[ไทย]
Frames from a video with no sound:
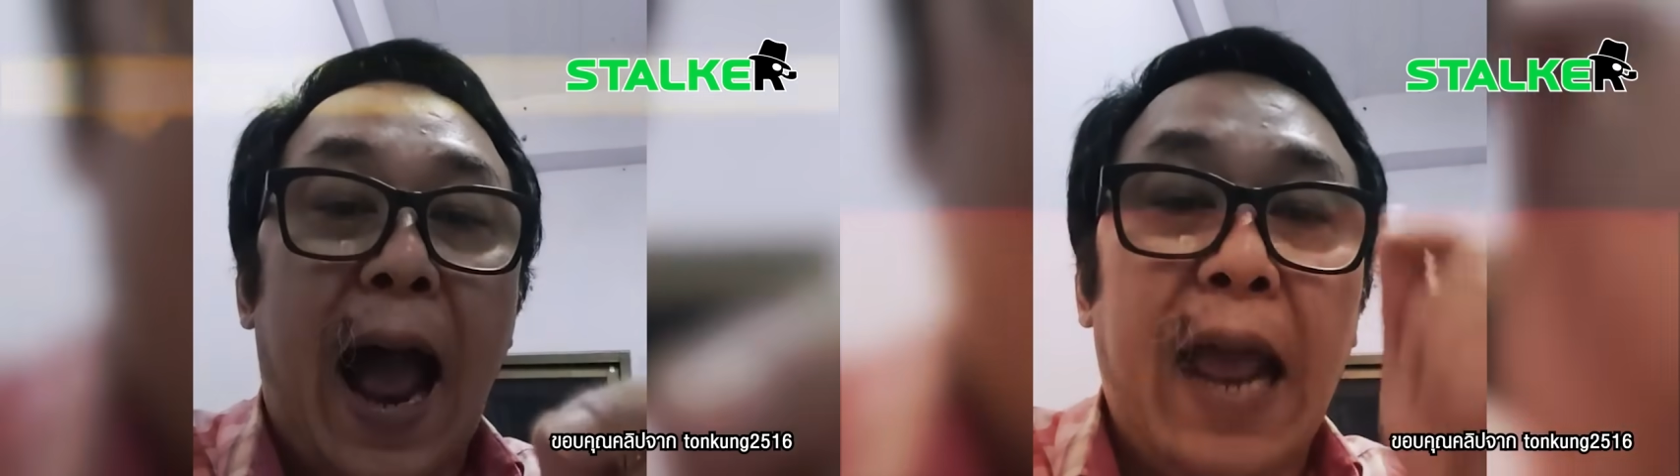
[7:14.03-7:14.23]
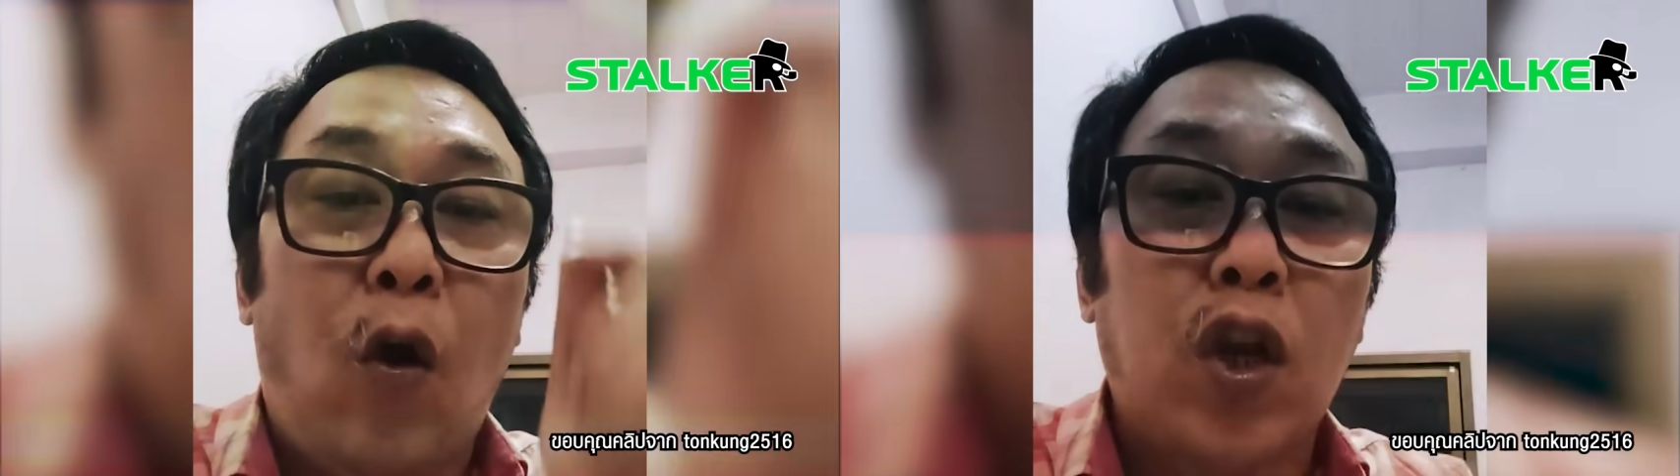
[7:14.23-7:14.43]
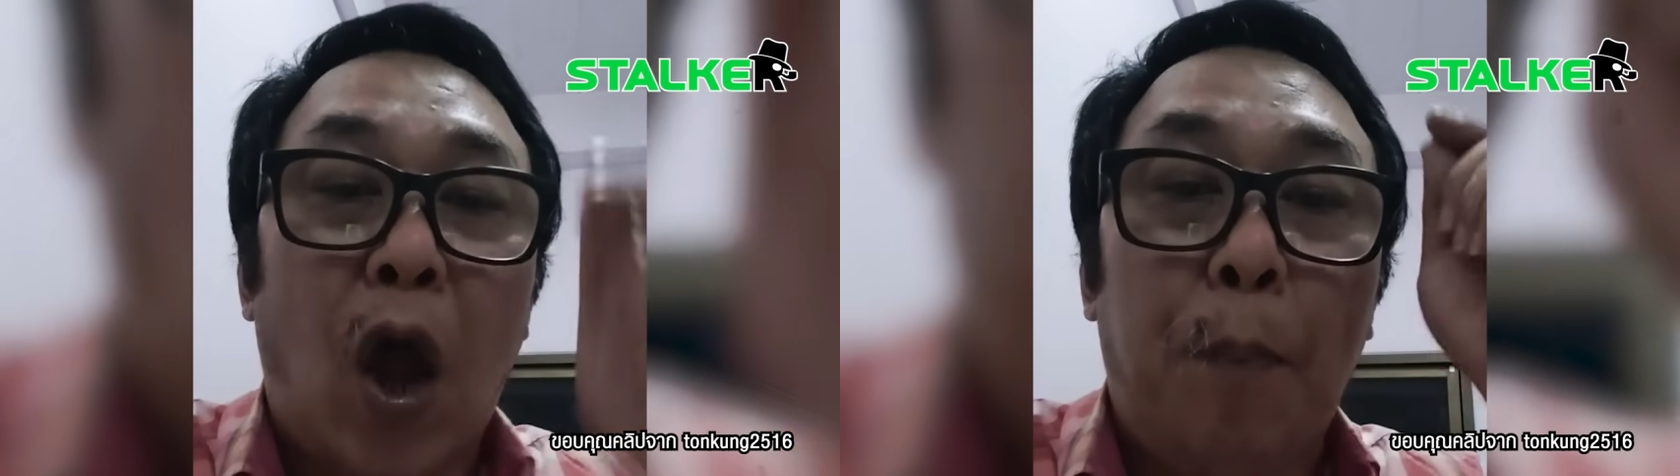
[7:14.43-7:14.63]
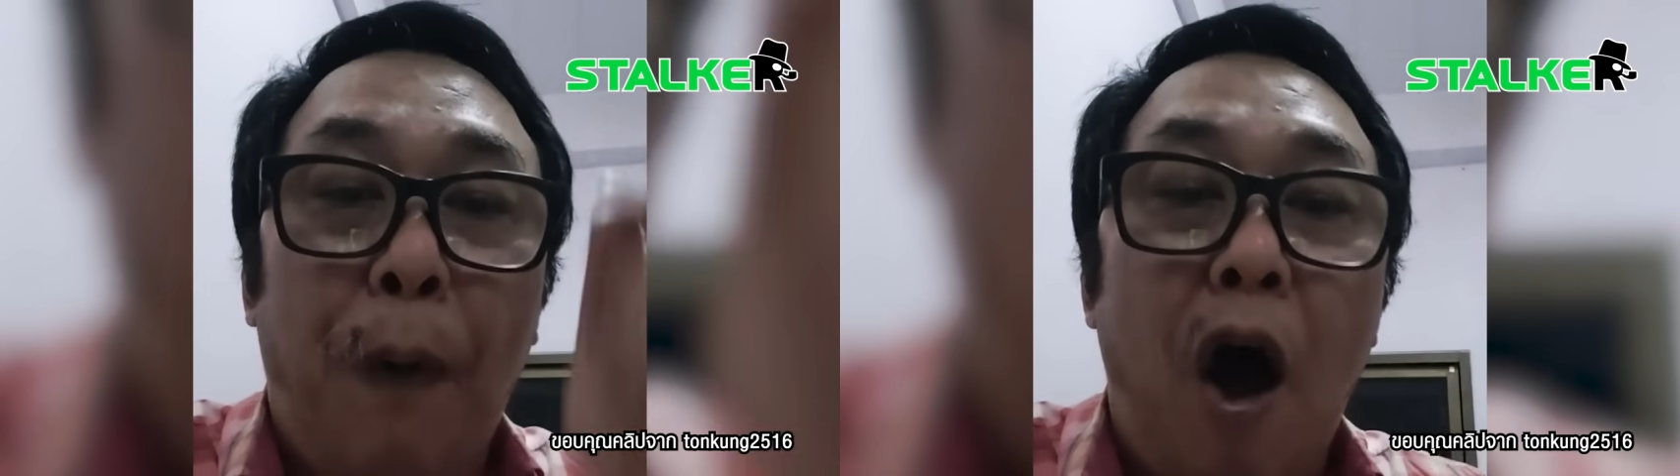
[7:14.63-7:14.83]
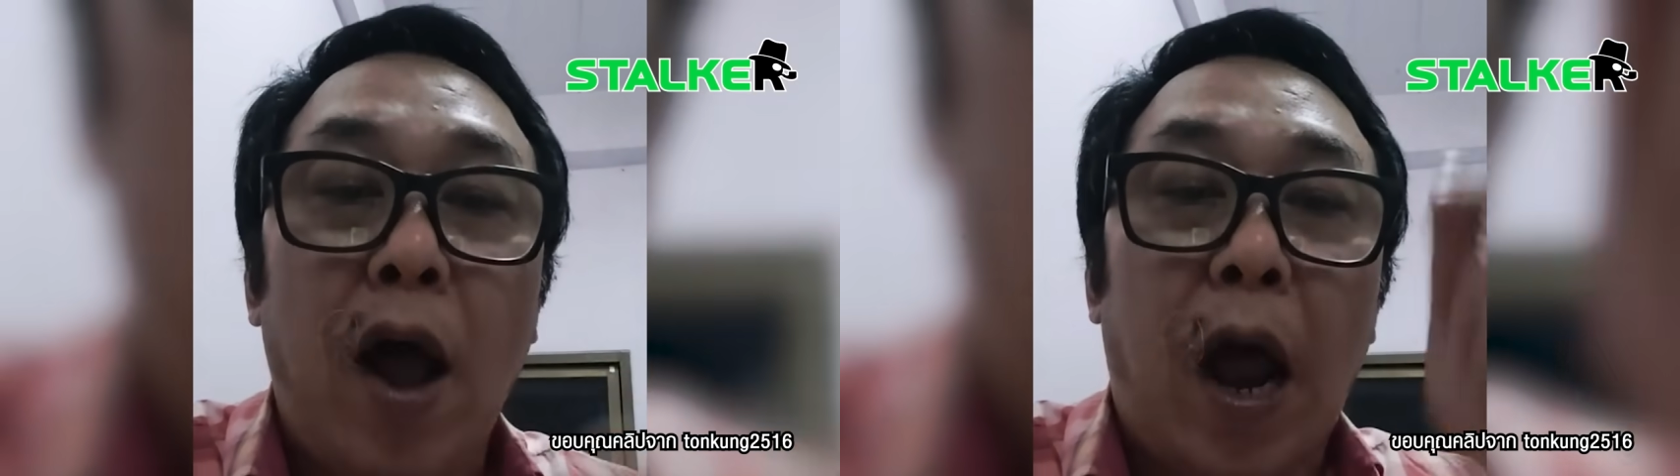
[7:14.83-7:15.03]
ให้คนเอา
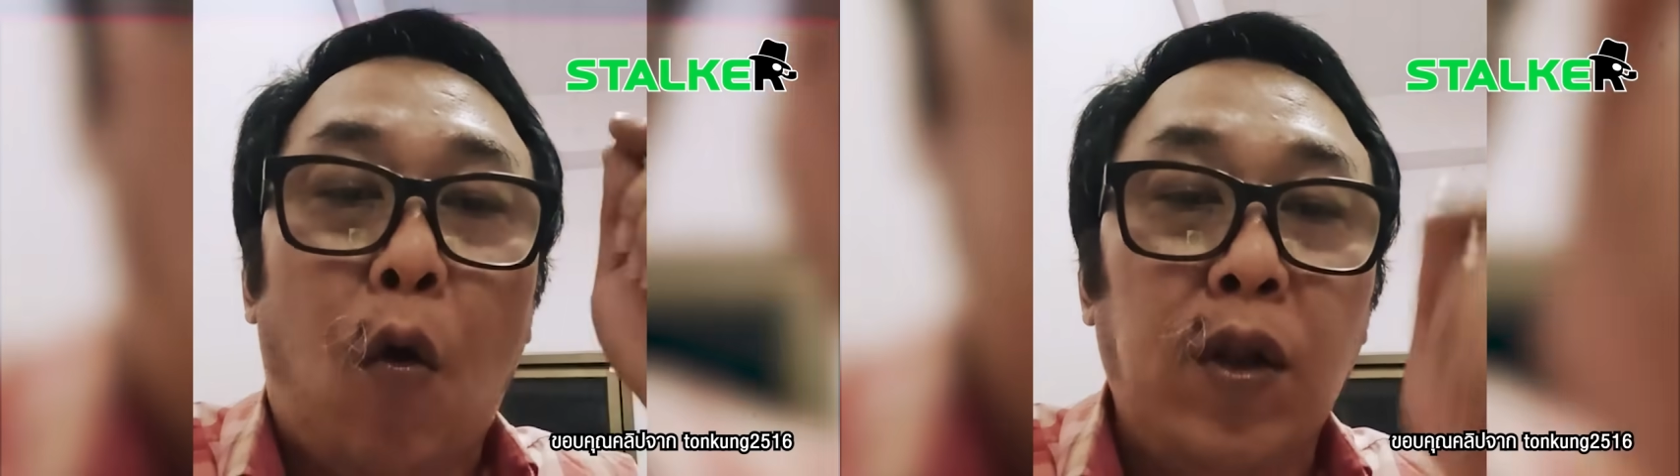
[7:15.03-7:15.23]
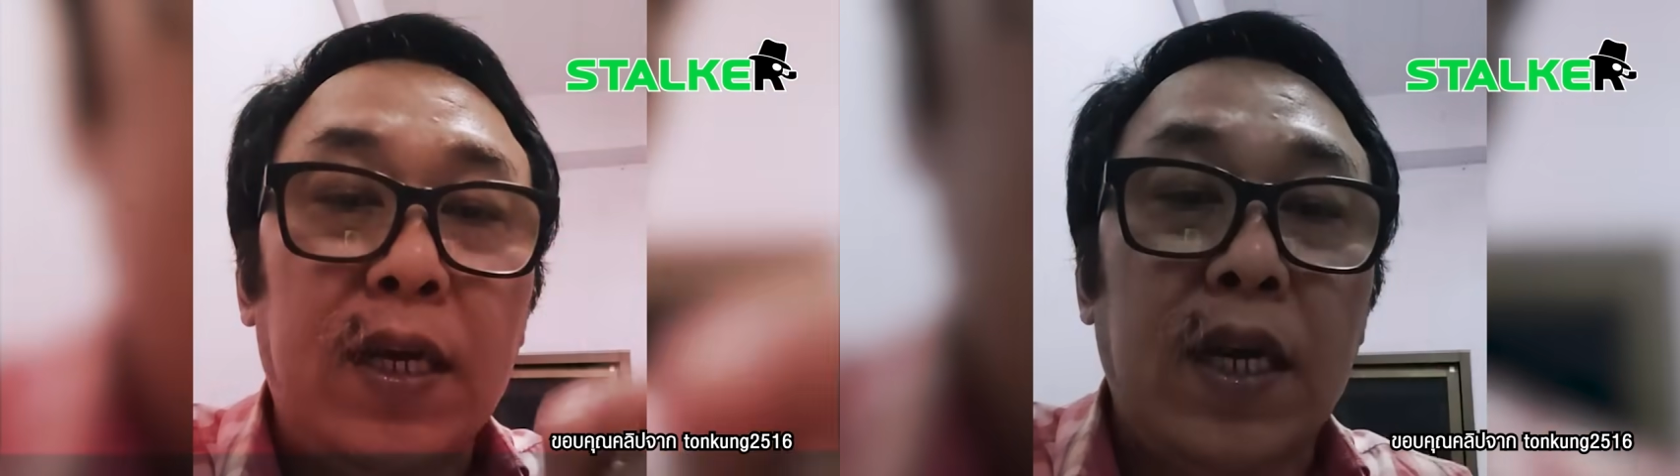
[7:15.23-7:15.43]
ป้อนเอาคน